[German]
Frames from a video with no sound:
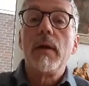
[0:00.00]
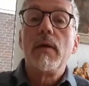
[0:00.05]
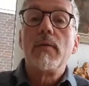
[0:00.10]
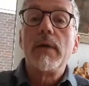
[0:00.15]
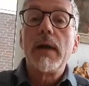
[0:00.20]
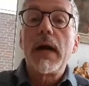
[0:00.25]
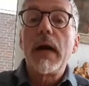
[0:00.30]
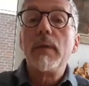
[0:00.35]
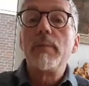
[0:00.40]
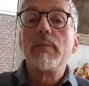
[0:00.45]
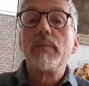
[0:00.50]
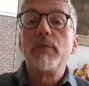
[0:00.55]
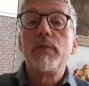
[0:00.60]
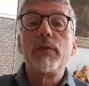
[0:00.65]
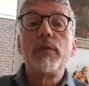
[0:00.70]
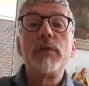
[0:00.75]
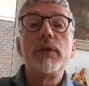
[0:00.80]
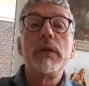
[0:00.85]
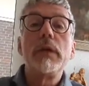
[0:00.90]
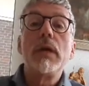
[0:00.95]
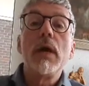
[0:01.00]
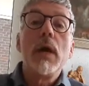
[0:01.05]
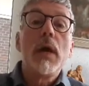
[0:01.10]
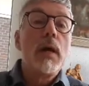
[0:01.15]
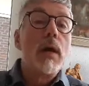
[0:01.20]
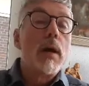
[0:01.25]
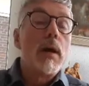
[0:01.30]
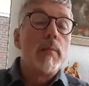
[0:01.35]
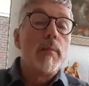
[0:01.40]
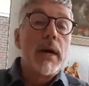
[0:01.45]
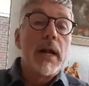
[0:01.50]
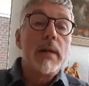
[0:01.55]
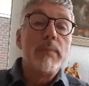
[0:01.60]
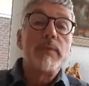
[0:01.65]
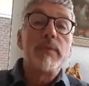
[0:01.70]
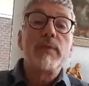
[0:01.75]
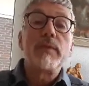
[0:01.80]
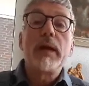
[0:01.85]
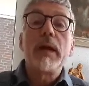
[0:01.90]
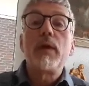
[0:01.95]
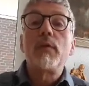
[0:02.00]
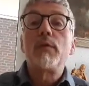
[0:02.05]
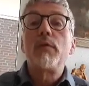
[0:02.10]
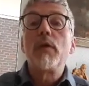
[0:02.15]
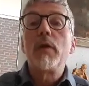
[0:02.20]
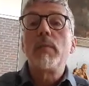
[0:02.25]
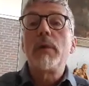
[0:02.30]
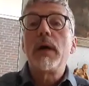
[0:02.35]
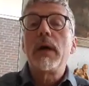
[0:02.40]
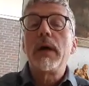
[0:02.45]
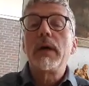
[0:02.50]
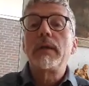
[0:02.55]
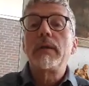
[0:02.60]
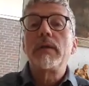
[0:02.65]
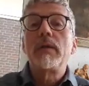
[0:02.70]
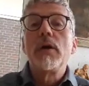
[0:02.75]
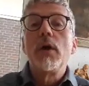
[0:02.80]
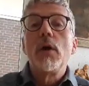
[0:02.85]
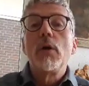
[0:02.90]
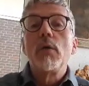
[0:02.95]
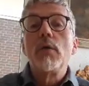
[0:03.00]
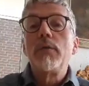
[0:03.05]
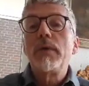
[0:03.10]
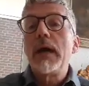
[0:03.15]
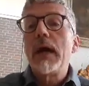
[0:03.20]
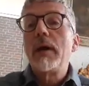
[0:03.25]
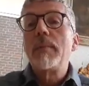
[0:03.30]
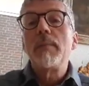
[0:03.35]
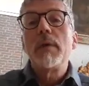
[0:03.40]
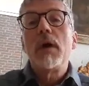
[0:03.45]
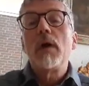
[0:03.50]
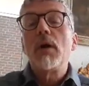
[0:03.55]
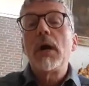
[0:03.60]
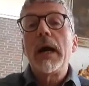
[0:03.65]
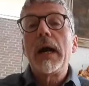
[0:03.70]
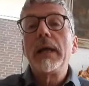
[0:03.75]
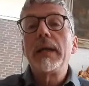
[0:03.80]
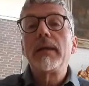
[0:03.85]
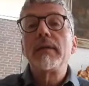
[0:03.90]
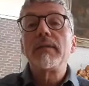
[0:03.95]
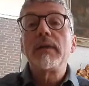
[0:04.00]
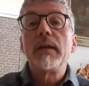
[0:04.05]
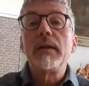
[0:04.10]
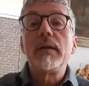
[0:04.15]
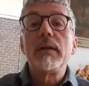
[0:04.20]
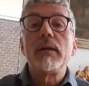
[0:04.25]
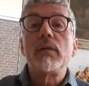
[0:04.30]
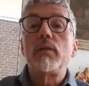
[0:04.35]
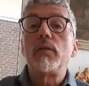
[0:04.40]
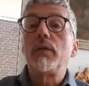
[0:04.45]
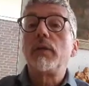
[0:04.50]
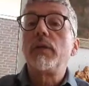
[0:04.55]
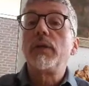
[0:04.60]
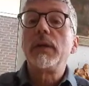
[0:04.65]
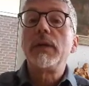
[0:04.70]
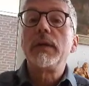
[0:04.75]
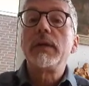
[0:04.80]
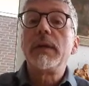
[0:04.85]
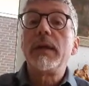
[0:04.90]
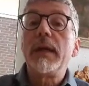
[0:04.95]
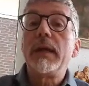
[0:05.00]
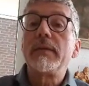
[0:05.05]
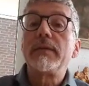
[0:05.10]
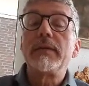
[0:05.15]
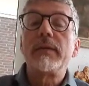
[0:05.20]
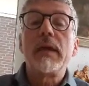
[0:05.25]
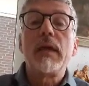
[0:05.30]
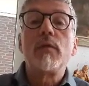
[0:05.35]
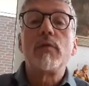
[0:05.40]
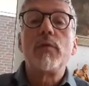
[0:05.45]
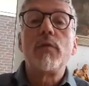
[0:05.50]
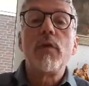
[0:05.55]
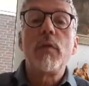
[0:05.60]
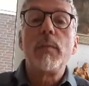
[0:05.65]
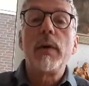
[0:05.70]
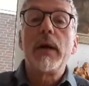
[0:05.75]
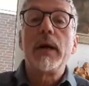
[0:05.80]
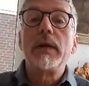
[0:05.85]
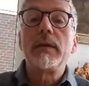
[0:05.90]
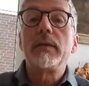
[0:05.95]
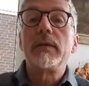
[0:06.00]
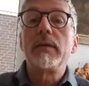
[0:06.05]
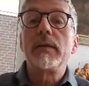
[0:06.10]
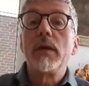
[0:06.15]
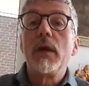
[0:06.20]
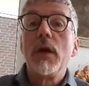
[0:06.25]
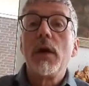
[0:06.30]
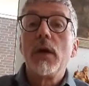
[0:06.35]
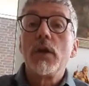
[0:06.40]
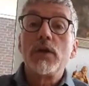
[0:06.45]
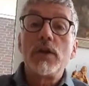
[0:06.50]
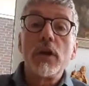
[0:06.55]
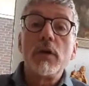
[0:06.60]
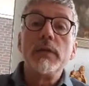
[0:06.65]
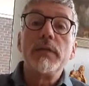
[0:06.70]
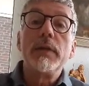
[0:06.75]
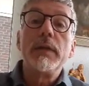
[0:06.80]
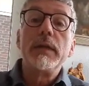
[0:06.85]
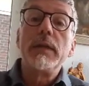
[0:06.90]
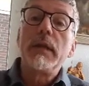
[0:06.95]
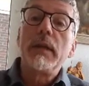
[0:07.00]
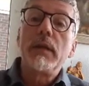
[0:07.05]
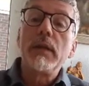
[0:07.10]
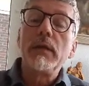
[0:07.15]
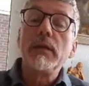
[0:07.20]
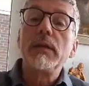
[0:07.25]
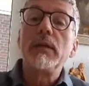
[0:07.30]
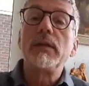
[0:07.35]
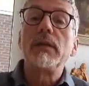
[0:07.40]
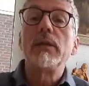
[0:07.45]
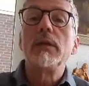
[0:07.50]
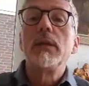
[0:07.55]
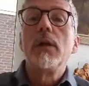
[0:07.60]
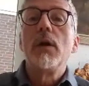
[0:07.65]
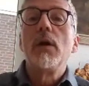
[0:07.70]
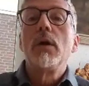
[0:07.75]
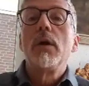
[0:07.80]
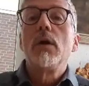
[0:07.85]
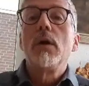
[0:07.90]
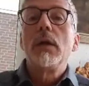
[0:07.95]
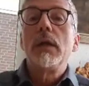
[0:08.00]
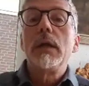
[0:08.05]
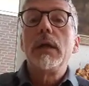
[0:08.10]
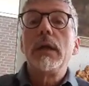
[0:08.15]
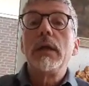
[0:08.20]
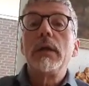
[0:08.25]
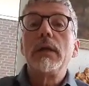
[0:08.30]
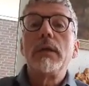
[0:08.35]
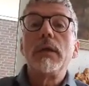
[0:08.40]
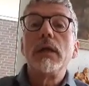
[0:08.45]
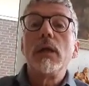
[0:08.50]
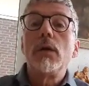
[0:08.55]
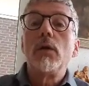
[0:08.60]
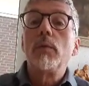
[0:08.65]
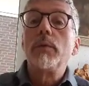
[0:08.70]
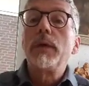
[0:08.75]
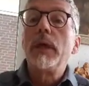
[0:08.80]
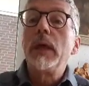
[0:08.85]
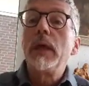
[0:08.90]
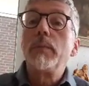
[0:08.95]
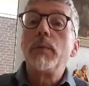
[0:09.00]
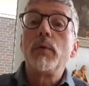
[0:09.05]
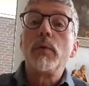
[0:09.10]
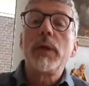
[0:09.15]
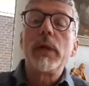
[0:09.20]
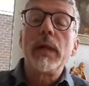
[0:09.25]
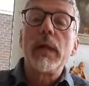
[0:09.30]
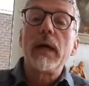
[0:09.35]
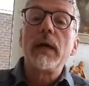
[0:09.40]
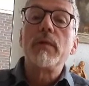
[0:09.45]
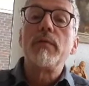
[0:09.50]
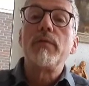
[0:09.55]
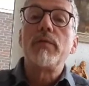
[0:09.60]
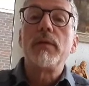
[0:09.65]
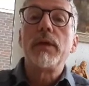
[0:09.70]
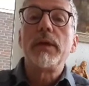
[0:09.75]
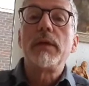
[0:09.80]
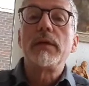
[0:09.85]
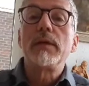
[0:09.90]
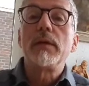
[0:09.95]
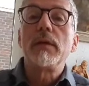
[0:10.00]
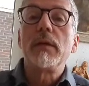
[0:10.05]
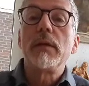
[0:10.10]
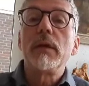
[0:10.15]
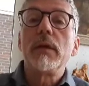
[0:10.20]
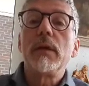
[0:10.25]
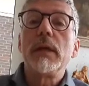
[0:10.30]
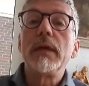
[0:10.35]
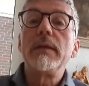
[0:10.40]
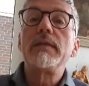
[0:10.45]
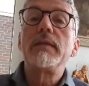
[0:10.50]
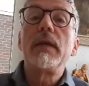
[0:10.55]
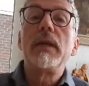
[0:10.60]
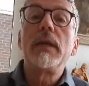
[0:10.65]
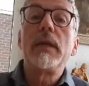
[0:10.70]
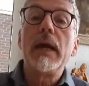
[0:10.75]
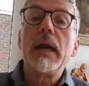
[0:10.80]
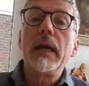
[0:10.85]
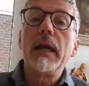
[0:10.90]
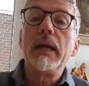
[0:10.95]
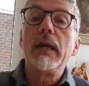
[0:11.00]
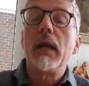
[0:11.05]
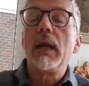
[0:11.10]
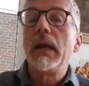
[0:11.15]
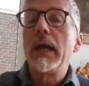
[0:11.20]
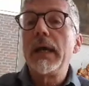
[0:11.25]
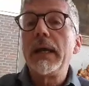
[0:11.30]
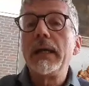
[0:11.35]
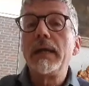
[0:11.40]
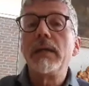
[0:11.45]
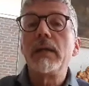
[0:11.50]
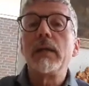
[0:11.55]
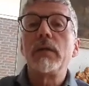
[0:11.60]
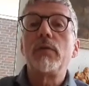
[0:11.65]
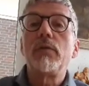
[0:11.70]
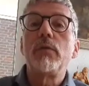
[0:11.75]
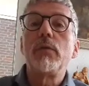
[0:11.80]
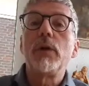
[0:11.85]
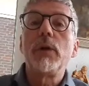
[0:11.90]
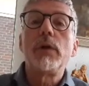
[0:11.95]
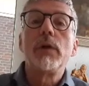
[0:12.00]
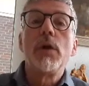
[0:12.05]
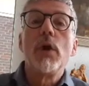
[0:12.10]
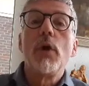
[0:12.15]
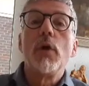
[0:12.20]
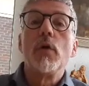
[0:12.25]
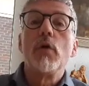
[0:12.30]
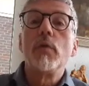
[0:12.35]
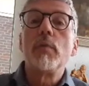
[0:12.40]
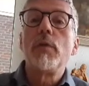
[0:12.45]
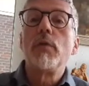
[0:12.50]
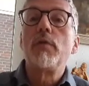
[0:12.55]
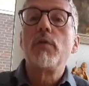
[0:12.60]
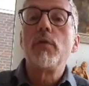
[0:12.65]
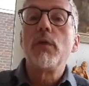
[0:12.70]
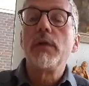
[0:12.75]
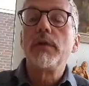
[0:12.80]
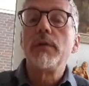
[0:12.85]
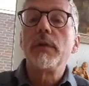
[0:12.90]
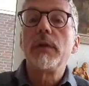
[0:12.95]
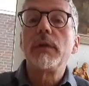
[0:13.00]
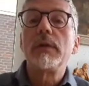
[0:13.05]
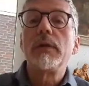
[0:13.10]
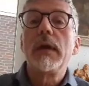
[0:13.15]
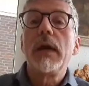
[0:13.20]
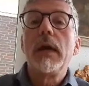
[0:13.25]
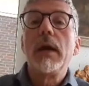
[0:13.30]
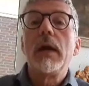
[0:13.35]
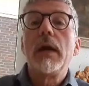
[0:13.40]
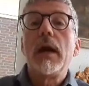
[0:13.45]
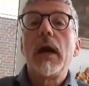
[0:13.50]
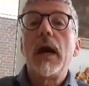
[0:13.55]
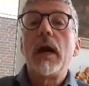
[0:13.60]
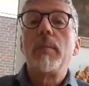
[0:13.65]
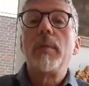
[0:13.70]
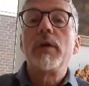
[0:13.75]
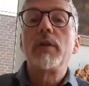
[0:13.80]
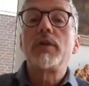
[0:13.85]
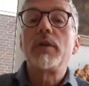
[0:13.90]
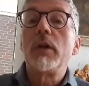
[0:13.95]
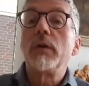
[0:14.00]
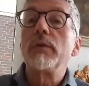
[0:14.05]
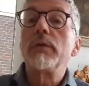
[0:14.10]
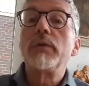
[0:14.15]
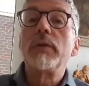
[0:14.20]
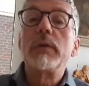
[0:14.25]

Wir haben für Sie Palmzweige vorbereitet und wir haben auch einiges anderes für Sie in den nächsten Tagen vorbereitet. Schauen Sie in die Kirchen in ihrer Umgebung in Langenfeld. Gehen Sie hinein, alleine natürlich und mit Vorsicht, aber schauen